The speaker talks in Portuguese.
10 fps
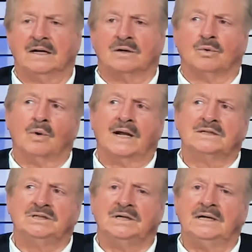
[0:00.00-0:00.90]
no
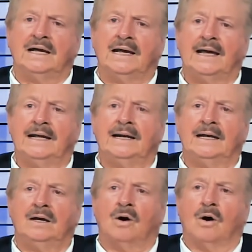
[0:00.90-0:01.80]
latim,
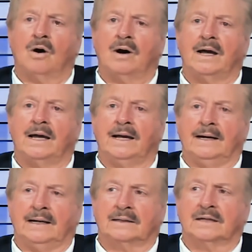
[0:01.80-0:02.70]

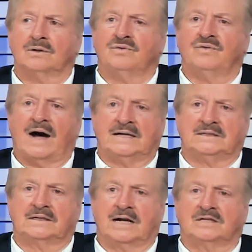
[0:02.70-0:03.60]
N-O-N, tanto faz,
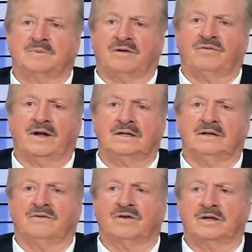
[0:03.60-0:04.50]
de trás para frente,
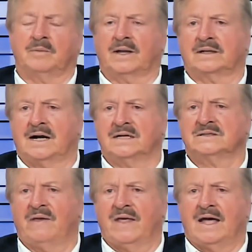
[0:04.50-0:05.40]
de frente para
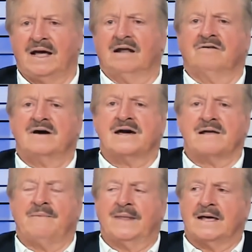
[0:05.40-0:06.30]
trás, ela
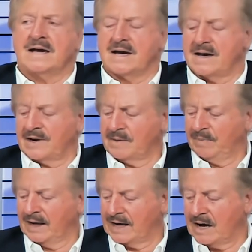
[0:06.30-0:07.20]
vai é,
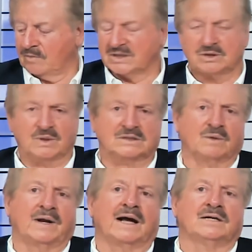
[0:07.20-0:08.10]
replicar uma situação
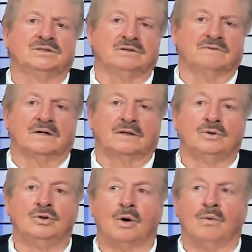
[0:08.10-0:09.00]
negativa.
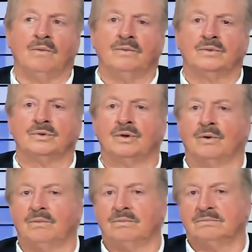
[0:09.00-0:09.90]
Não,
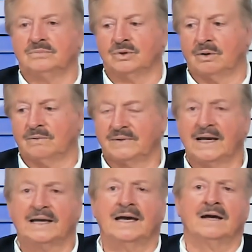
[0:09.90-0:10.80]
não, não.
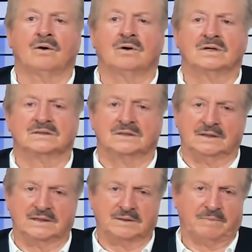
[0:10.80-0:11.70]
Ninguém gosta
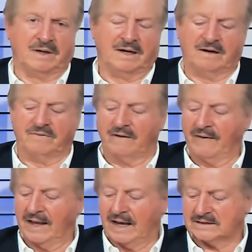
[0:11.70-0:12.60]
dessa palavra.
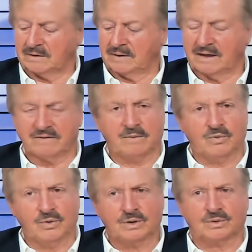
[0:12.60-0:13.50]
Essa palavra é
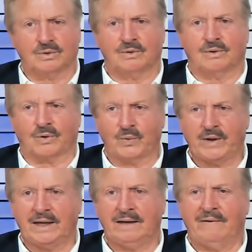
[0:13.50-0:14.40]
muito
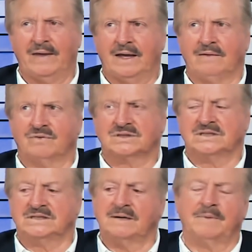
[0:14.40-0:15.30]
ruim e você
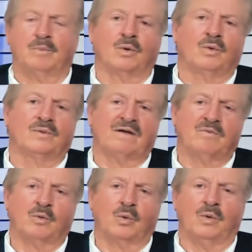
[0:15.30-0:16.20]
sempre deve
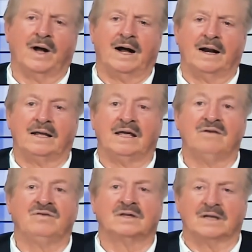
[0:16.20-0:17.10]
procurar e
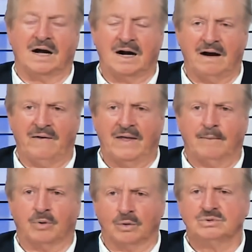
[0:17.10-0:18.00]
evitar
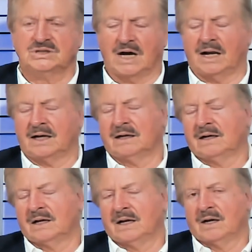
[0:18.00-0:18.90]
pronunciá-la.
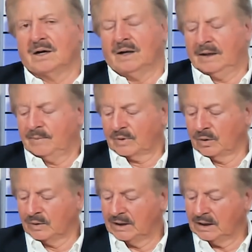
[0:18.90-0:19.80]
Né? Porque
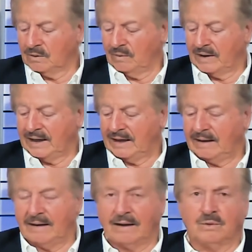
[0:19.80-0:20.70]
o não,
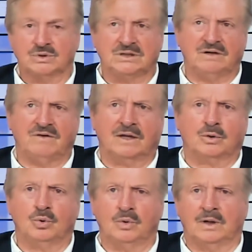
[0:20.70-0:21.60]
ele inclusive
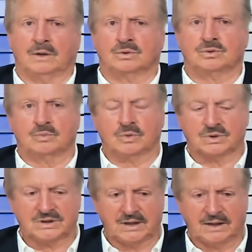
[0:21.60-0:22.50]
atua no
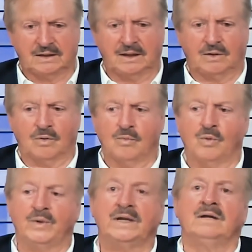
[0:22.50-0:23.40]
subconsciente como
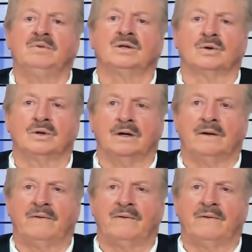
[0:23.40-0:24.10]
um inibidor.